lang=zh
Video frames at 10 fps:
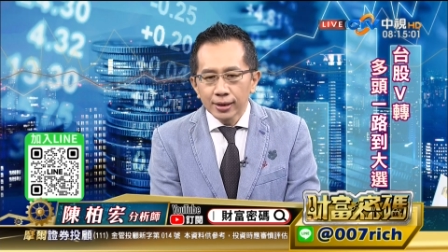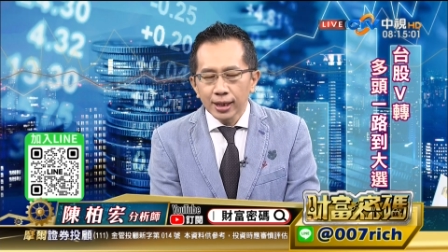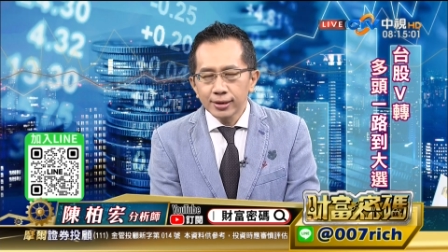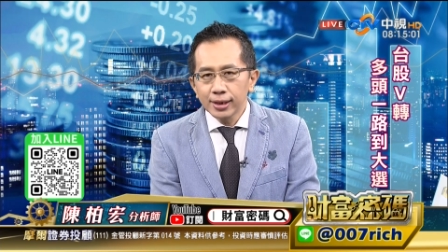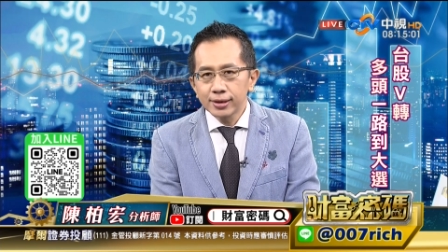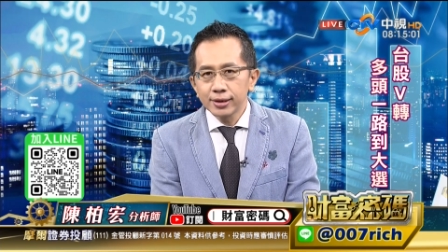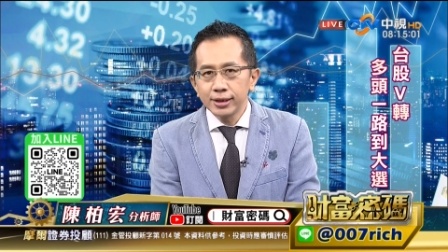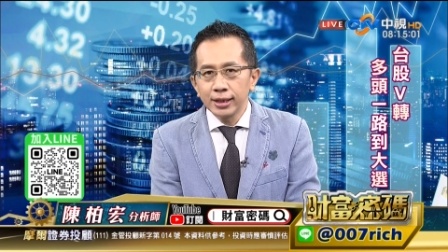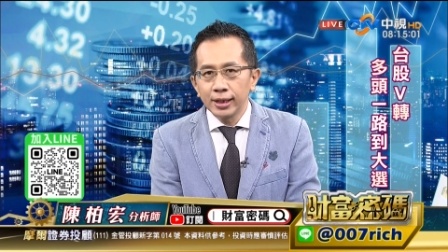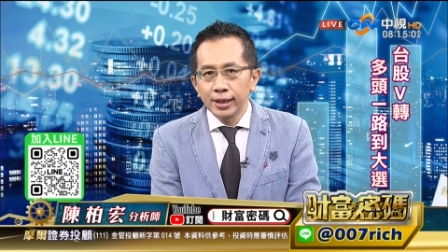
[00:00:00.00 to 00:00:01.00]
那这次
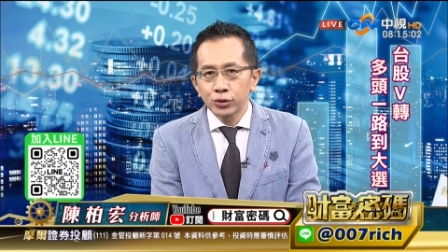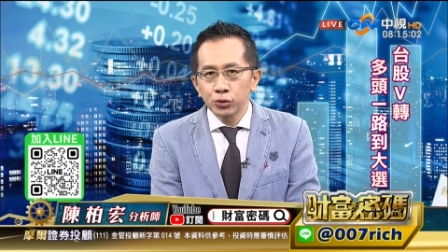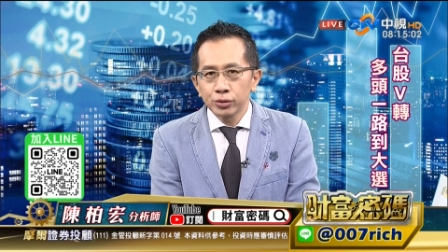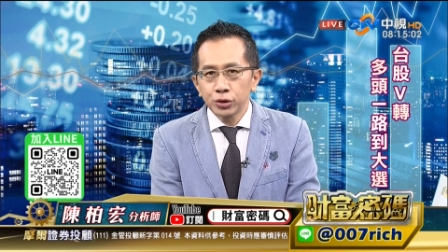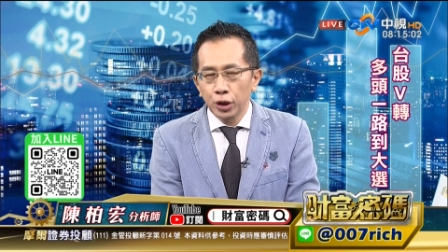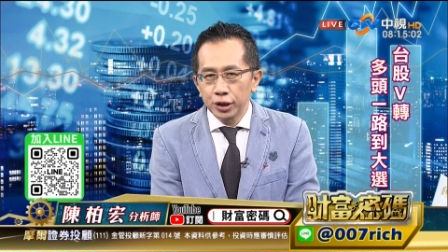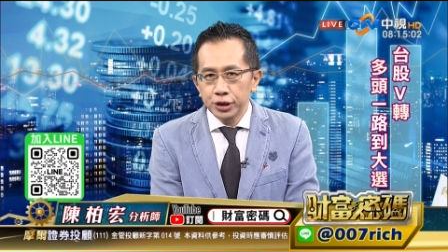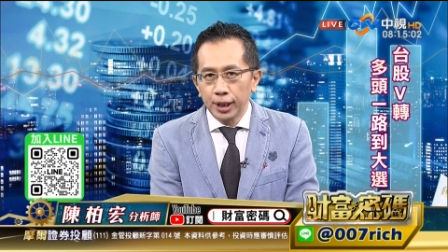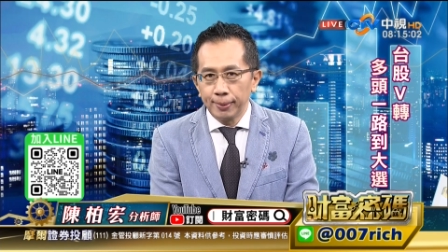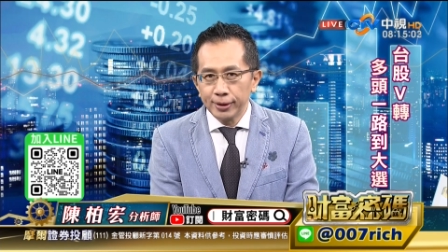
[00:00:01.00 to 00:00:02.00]
今年年初 c h a t
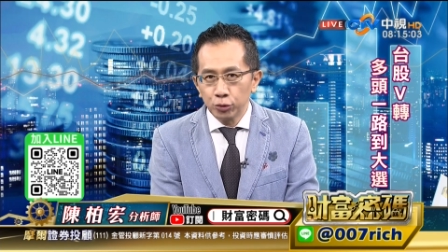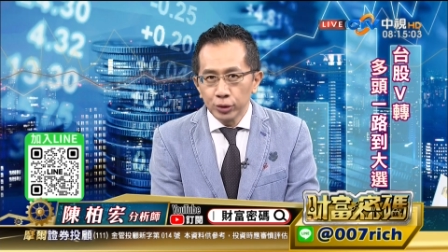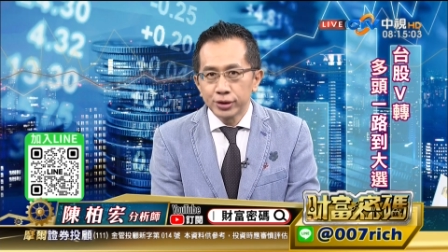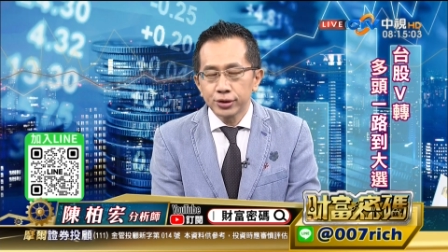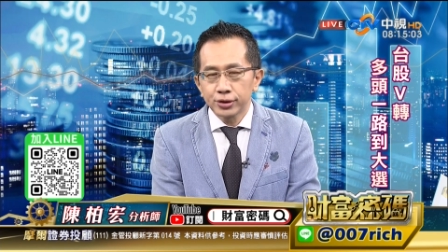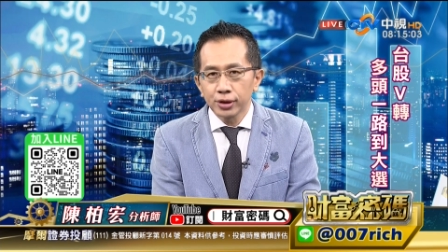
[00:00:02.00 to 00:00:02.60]
g p 问世之